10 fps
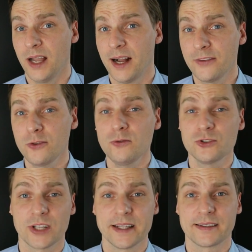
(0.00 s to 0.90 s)
Also
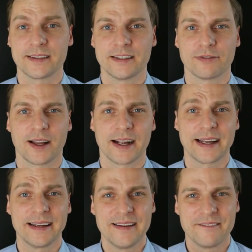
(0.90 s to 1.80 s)
stellt sich die
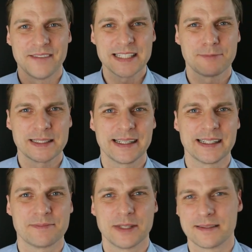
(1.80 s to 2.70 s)
Frage, was passiert
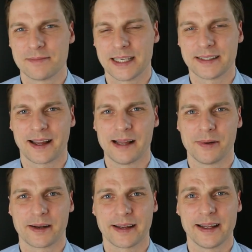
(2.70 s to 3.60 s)
jetzt mit diesem
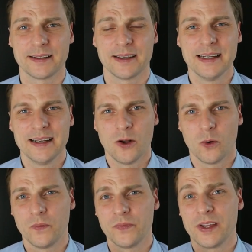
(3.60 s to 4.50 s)
Zentralbankgeld?
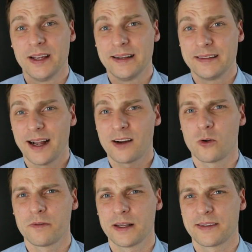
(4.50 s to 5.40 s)
Und da
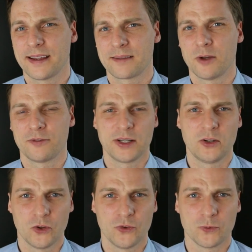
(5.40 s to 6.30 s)
gucken wir jetzt erstmal auf den
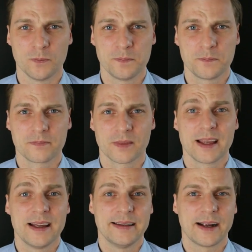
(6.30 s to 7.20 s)
Konsum.
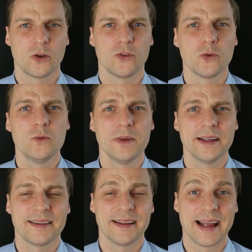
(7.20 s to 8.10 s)
Der Konsum
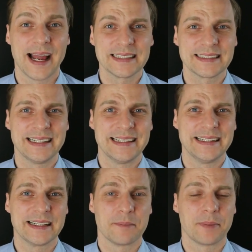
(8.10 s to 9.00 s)
ist in erster
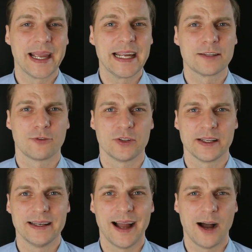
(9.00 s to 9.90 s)
Linie geprägt von
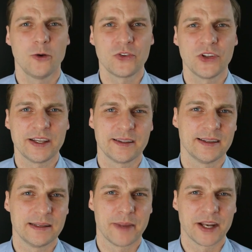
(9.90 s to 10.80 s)
den
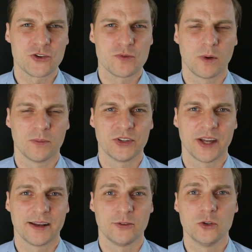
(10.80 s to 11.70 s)
Aussichten, die Menschen
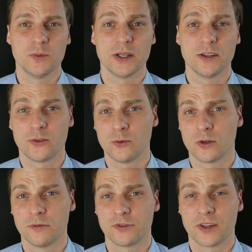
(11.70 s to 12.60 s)
momentan über die
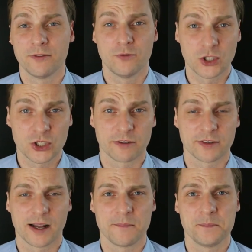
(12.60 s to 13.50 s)
Zukunft der
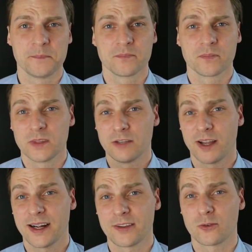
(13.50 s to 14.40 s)
Wirtschaft haben. Die
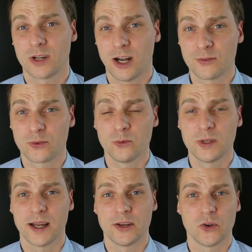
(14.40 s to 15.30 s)
Frage also, kaufst du
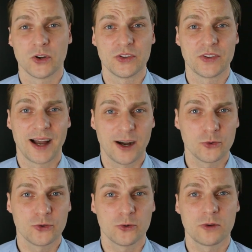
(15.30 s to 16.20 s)
dir ein neues
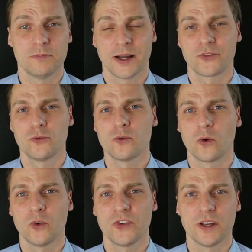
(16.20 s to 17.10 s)
Auto, machst du
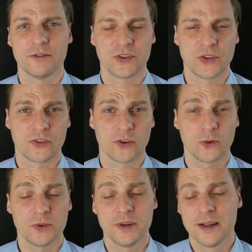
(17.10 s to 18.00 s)
große
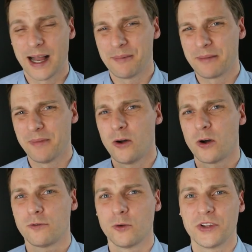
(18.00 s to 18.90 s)
Investitionen, aber eben auch
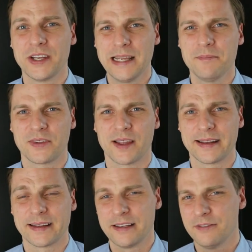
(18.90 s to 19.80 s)
auf
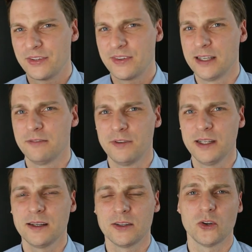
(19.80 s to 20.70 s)
Unternehmensseite. Investieren
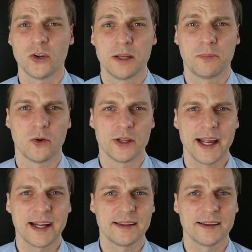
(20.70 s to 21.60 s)
wir in neue
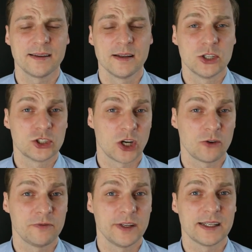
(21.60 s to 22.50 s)
Projekte?
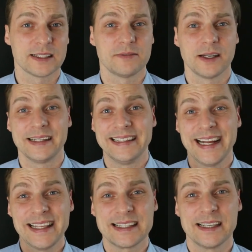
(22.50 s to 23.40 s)
Schauen wir, dass wir
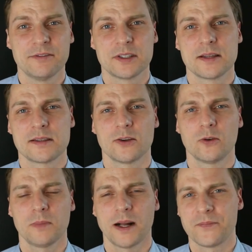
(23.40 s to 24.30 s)
jetzt die
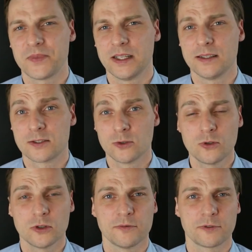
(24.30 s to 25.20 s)
Investitionen machen, die die
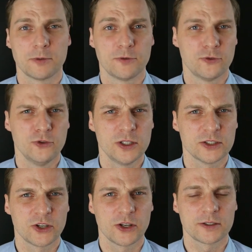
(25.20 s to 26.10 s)
Zukunft
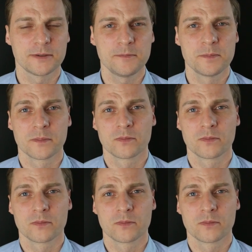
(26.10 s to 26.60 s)
beflügeln könnten?